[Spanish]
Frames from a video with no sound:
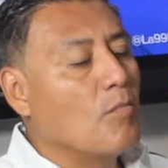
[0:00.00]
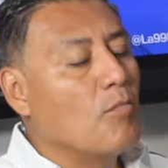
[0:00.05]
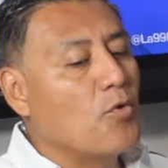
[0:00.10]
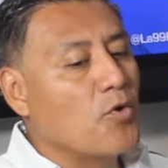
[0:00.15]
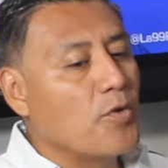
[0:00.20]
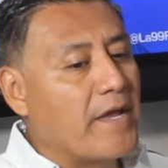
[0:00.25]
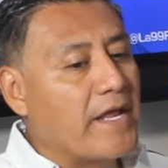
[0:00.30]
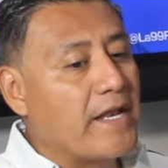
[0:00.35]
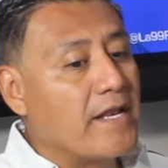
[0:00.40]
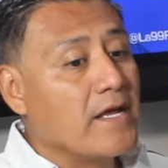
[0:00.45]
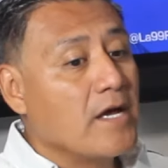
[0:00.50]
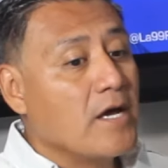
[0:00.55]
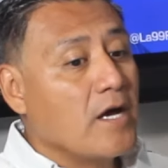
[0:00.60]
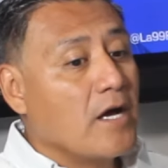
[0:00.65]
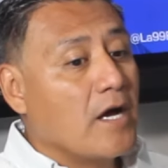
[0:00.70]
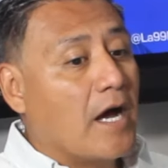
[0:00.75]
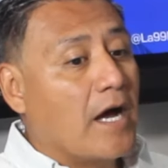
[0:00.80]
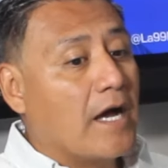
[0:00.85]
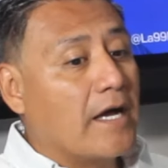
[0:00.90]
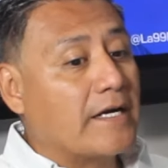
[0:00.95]
Muy bien.
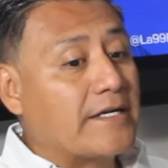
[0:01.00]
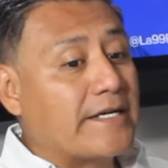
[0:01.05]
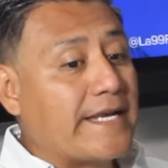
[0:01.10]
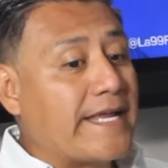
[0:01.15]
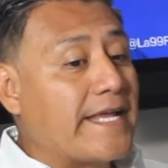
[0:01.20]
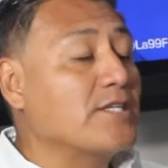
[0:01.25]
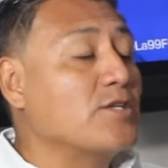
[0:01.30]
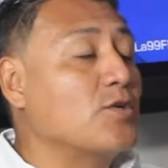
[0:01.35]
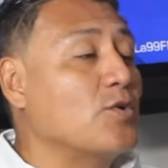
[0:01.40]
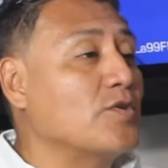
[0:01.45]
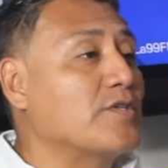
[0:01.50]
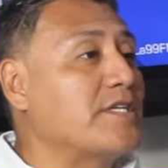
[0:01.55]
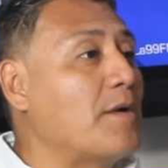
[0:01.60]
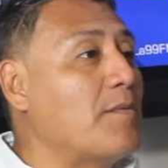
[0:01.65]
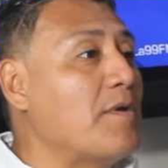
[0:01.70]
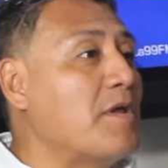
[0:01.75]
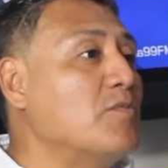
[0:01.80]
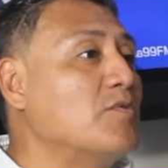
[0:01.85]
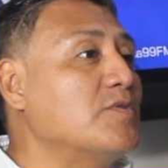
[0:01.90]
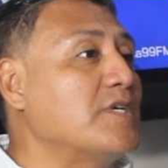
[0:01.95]
Riesgos.
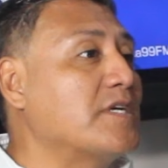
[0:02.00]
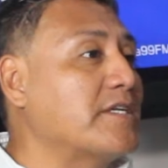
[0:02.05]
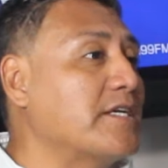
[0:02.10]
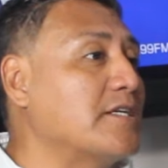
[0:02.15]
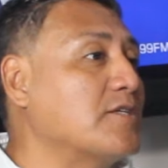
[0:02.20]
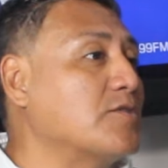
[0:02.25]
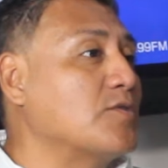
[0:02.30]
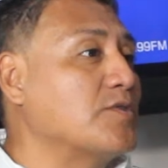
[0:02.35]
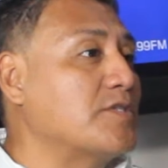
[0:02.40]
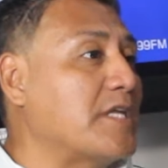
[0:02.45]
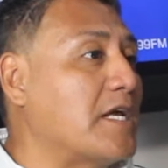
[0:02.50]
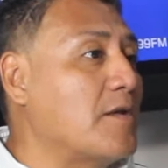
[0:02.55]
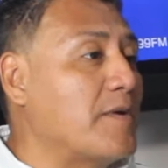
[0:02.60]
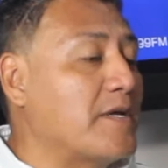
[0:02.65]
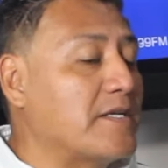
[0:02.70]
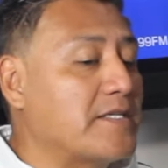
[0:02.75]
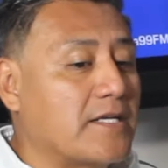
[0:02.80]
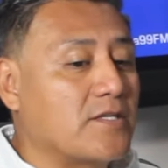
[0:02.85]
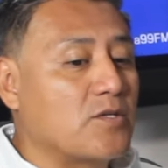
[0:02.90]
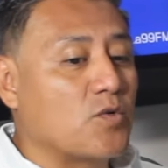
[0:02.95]
Hablemos de riesgos tal
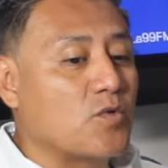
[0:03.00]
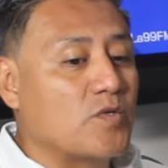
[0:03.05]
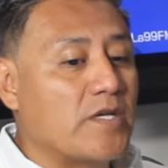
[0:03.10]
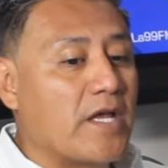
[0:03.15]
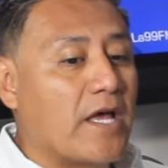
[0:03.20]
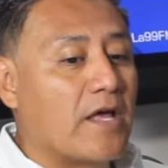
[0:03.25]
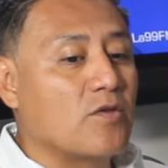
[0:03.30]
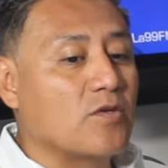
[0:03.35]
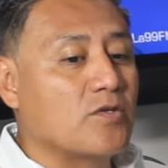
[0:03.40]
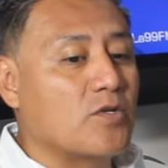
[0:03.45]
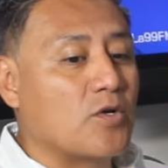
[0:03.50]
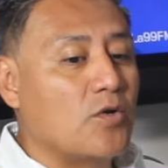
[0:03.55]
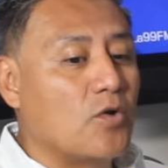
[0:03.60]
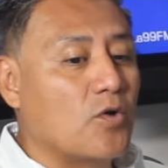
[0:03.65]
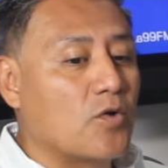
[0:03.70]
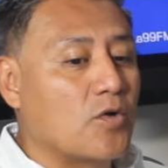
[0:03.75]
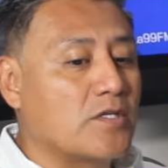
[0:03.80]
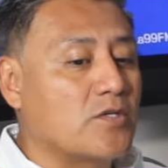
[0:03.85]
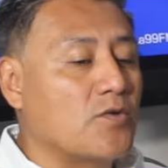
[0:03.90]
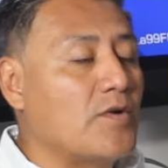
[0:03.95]
vez asociados con
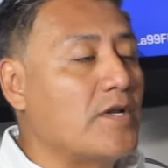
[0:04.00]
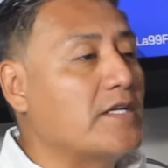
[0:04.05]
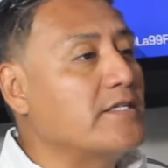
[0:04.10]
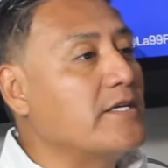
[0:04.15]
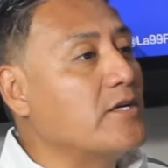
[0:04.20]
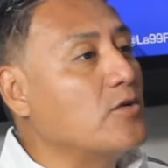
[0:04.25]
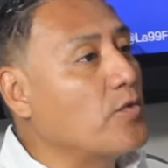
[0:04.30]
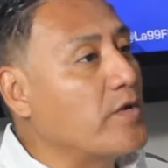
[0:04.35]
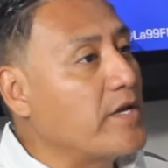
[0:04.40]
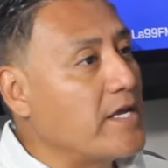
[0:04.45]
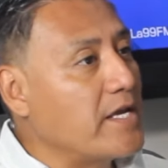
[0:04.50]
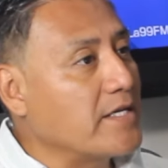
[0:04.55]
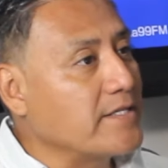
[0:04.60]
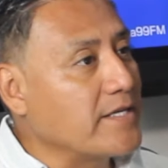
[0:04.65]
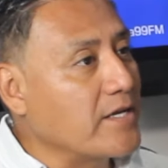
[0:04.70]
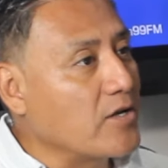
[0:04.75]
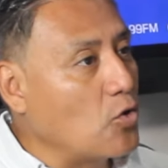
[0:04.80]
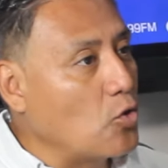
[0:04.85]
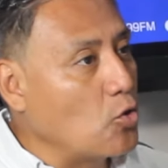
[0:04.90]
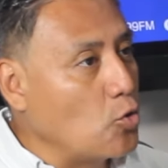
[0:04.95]
lo que son las cirugías
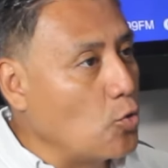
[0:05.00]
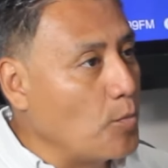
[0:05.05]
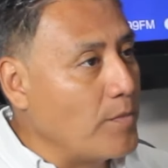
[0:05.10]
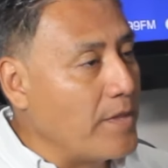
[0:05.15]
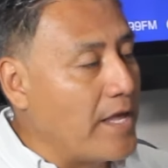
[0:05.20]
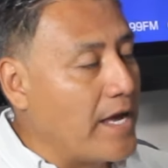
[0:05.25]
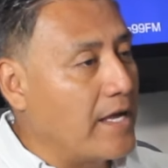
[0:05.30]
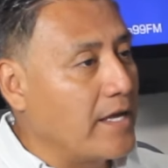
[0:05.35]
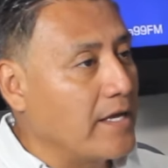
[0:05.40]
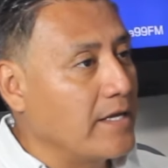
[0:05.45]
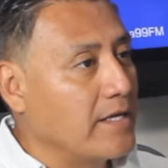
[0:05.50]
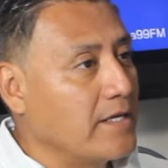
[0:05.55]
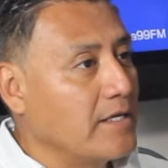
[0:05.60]
de columna.